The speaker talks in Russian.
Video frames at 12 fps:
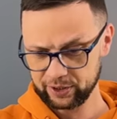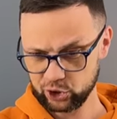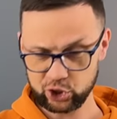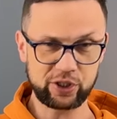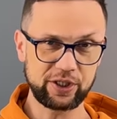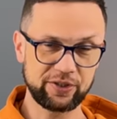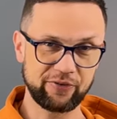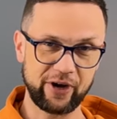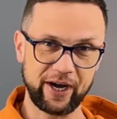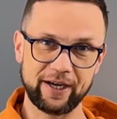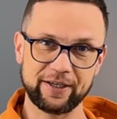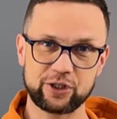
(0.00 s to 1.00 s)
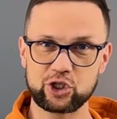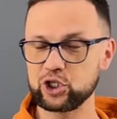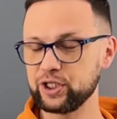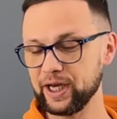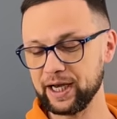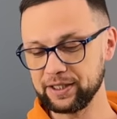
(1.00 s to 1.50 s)
GT2.
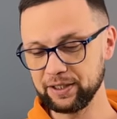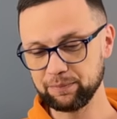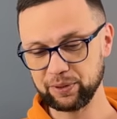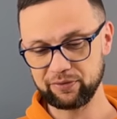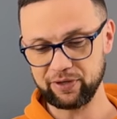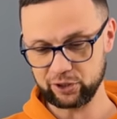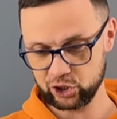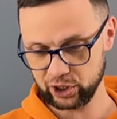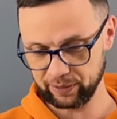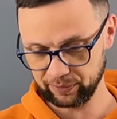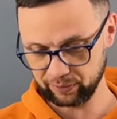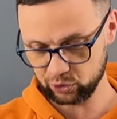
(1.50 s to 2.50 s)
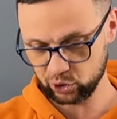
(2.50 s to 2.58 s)
GT1 был волшебным.